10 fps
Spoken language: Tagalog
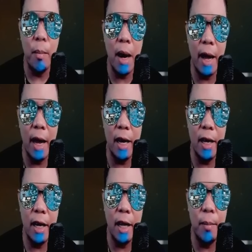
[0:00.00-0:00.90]
Mga
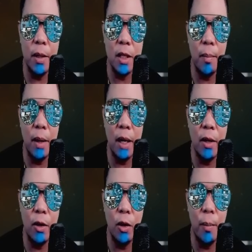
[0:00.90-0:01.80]
alien na ibig
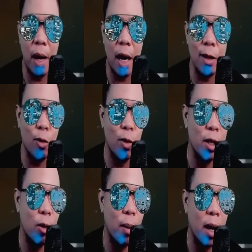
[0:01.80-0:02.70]
sabihin nun 'yung mga katulad
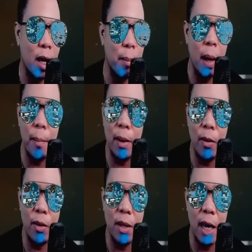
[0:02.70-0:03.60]
ng mga
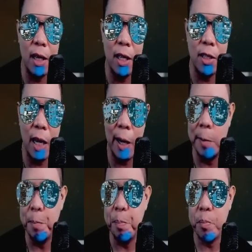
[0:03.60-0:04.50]
napapanood natin
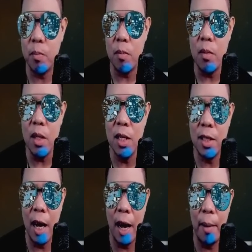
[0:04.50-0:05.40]
sa
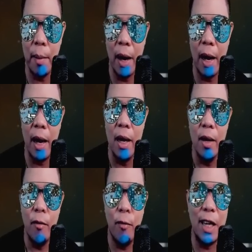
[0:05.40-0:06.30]
sa mga
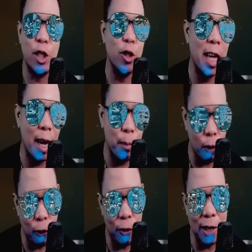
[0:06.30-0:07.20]
fictional
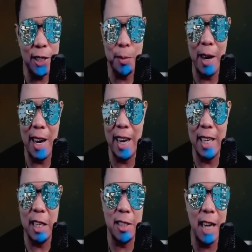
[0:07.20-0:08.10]
movies, mga
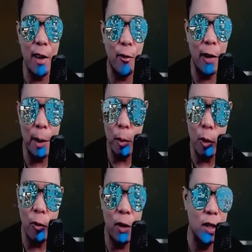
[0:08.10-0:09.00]
ganyan, sci-fi
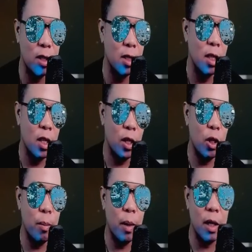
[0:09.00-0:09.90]
movies.
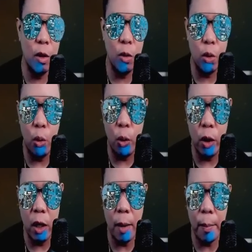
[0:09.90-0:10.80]
Yun yung mga
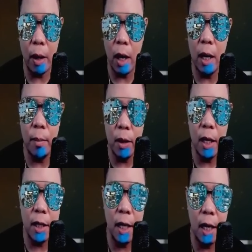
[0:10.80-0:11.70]
tinutukoy nila. Pero alam
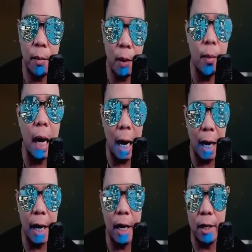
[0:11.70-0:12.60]
nila talaga may mga
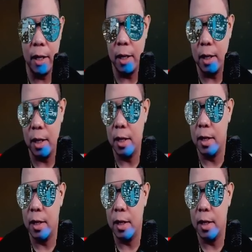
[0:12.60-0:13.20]
anghel din.